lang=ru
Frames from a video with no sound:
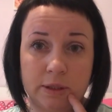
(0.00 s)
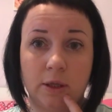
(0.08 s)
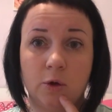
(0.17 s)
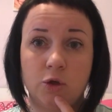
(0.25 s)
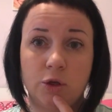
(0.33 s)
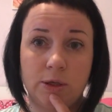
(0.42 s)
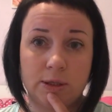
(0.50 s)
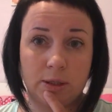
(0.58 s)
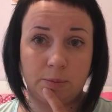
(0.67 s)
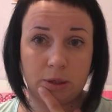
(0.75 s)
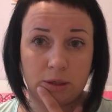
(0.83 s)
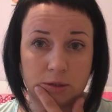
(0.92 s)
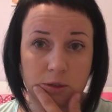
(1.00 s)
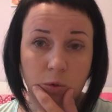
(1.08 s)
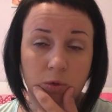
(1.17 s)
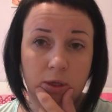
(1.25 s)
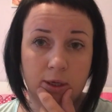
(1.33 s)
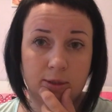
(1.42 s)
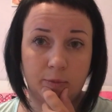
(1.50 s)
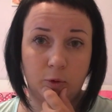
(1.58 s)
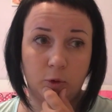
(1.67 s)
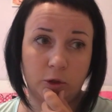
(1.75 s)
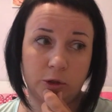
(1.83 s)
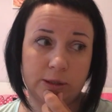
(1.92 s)
всегда очень низкий прогестерон, дайте
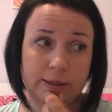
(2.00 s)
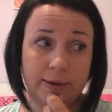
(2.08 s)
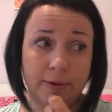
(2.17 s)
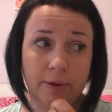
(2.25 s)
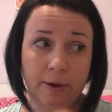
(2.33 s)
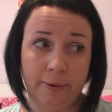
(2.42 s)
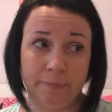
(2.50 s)
мне Тражестан,